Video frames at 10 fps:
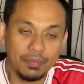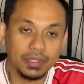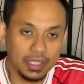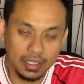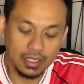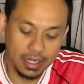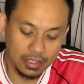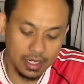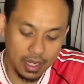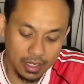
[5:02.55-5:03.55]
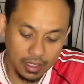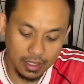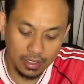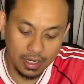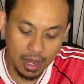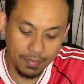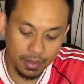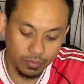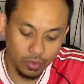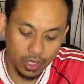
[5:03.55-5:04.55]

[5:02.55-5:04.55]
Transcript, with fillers: lebih tinggi jelas dari 80